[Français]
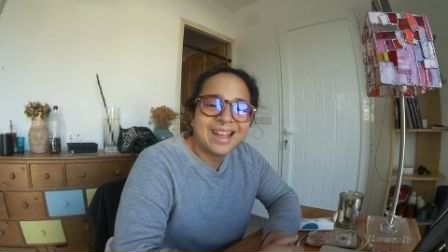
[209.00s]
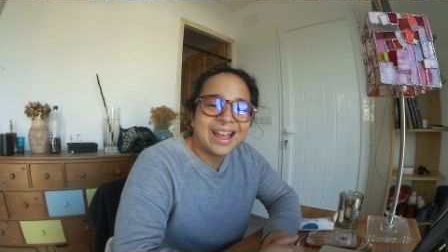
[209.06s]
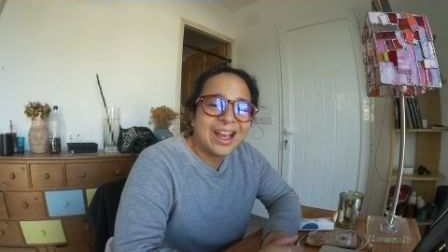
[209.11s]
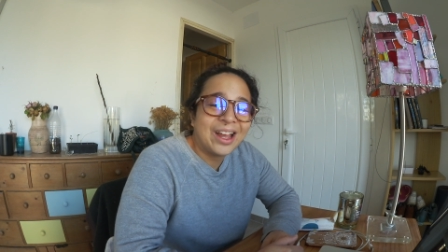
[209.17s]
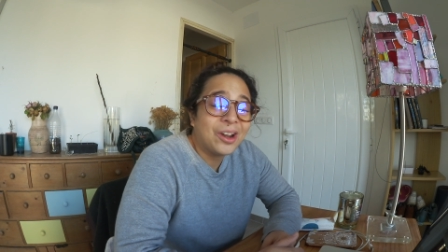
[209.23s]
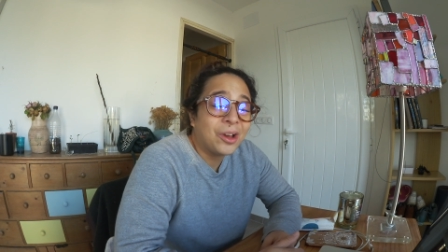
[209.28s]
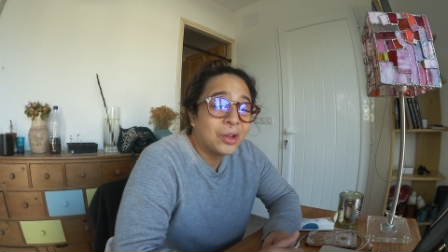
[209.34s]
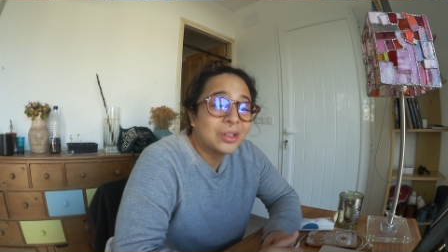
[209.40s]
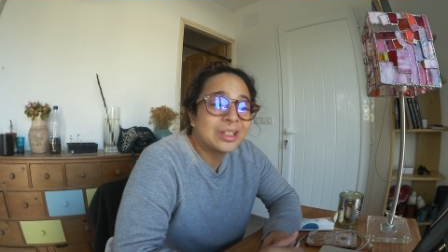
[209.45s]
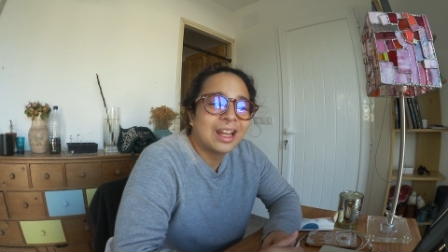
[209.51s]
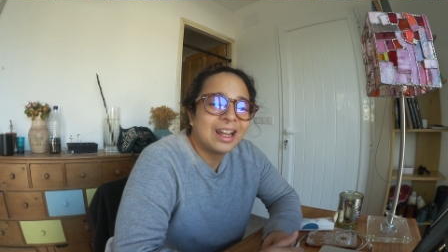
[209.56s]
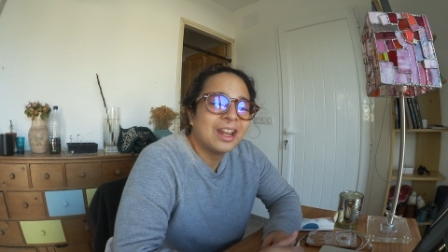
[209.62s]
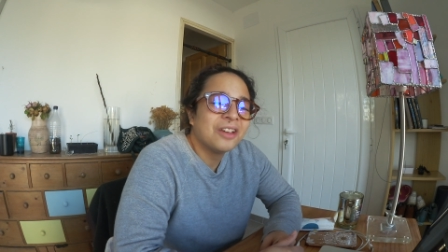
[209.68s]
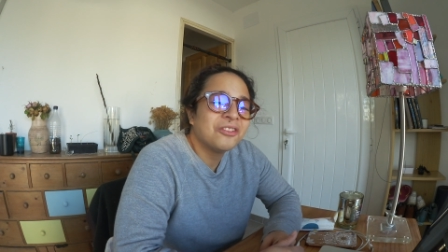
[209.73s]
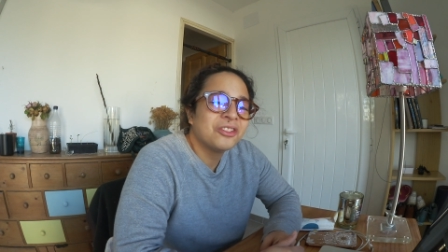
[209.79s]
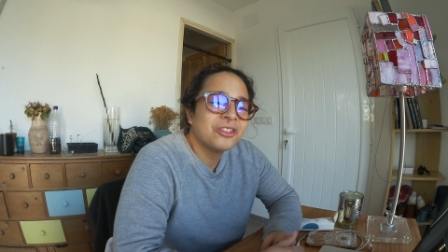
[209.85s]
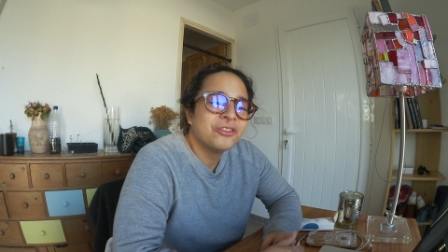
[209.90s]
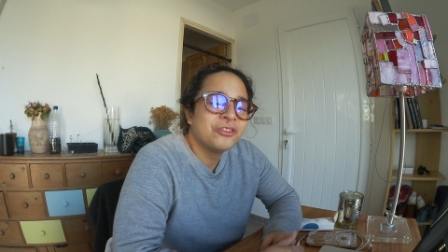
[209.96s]
alors qu'elle
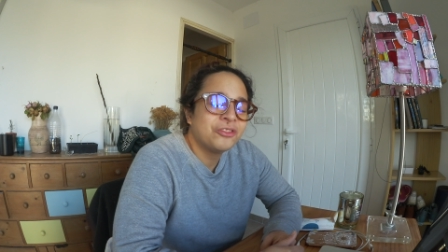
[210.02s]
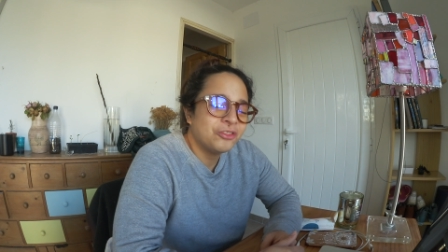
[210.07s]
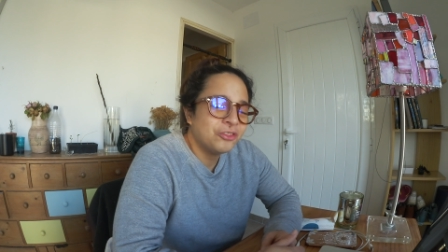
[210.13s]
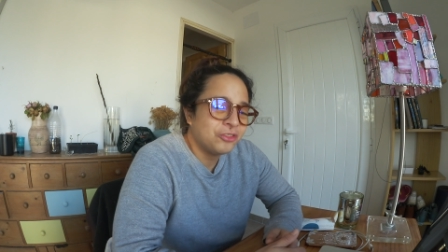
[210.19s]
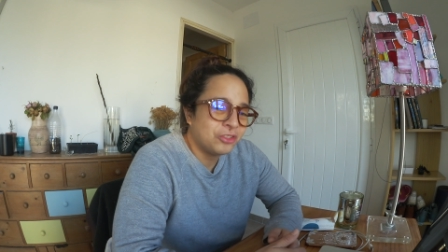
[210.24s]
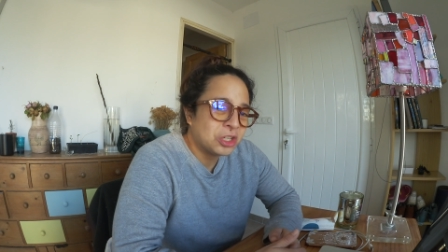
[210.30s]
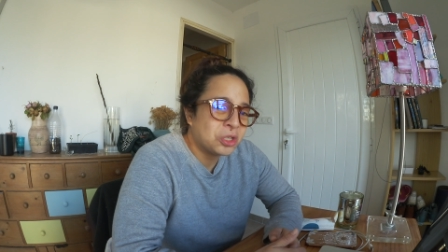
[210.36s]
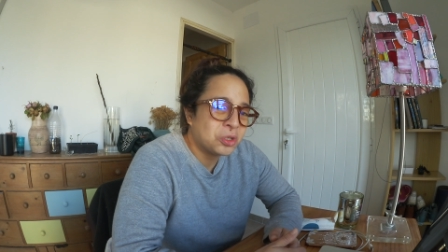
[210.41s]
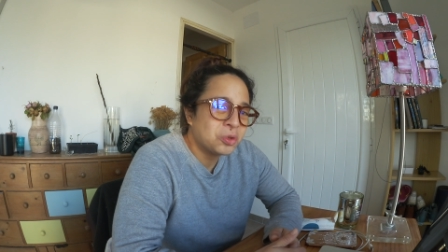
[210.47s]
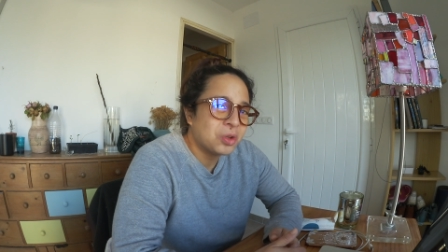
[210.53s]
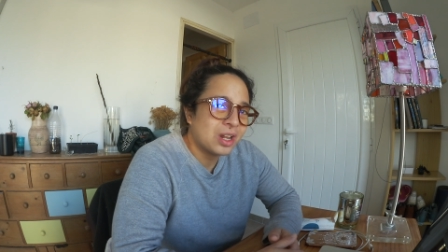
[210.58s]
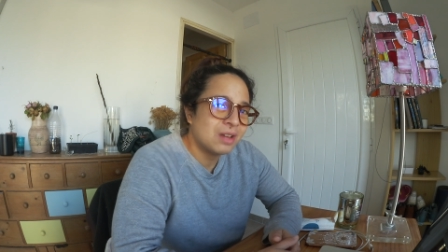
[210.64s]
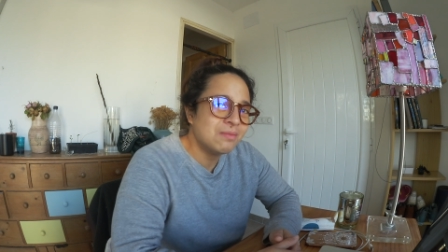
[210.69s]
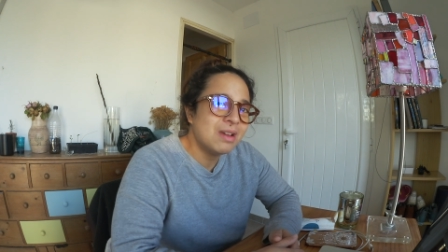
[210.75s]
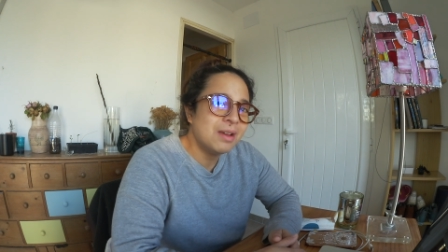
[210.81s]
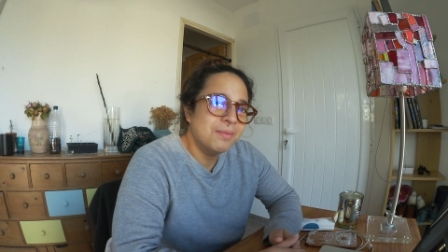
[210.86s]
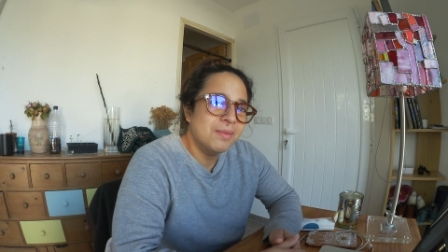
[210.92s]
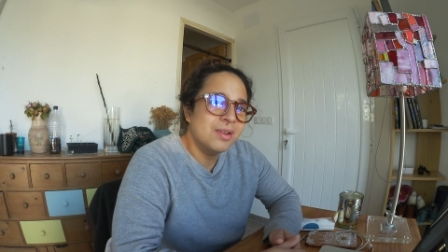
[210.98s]
l'avait vécu
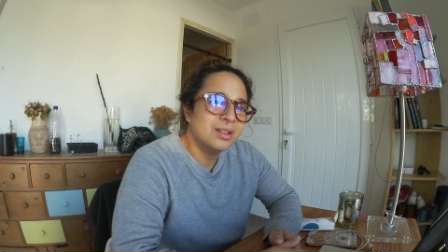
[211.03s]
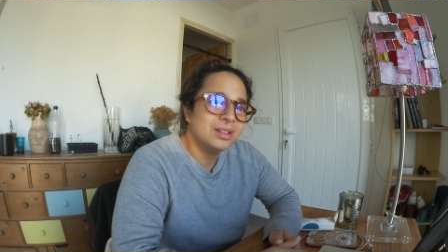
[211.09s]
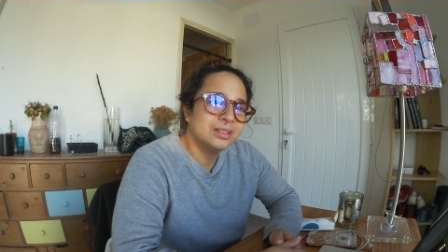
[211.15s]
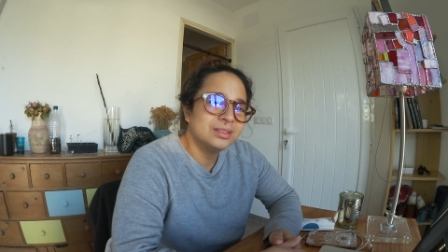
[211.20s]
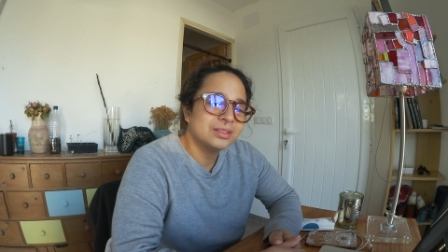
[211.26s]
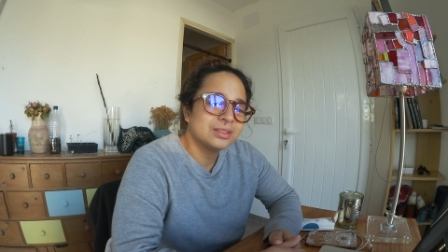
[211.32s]
elle-même